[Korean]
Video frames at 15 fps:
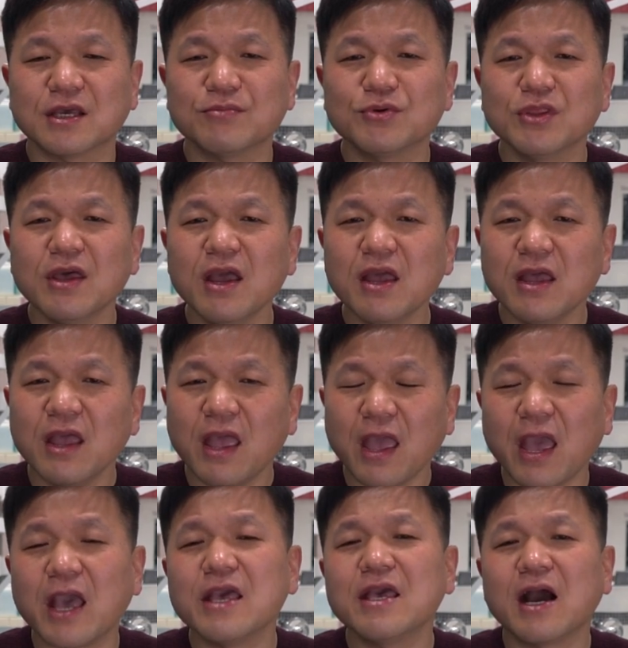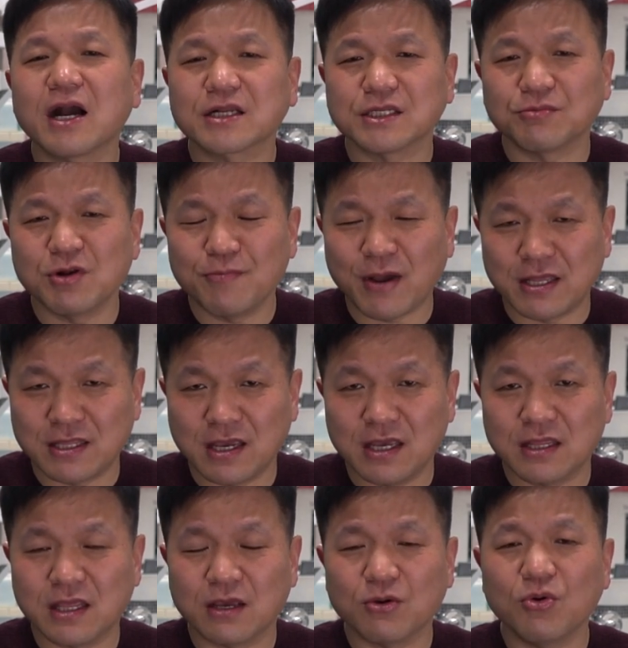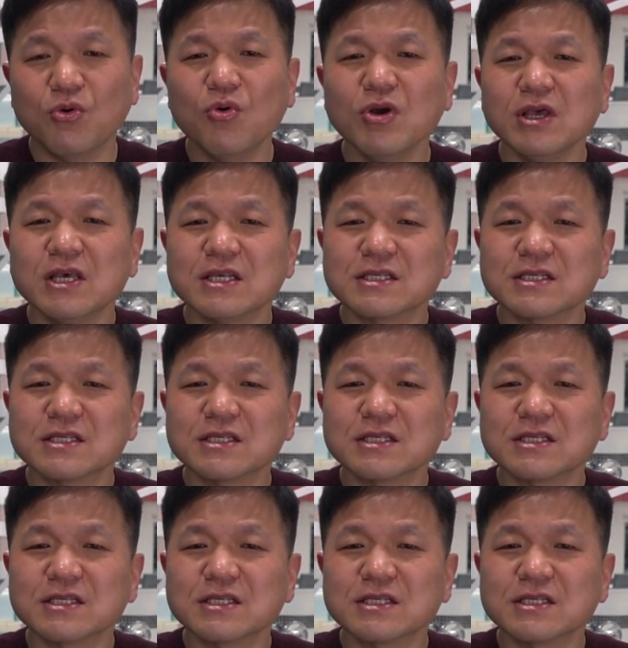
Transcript: 때문에 A 학점을 받아야 되고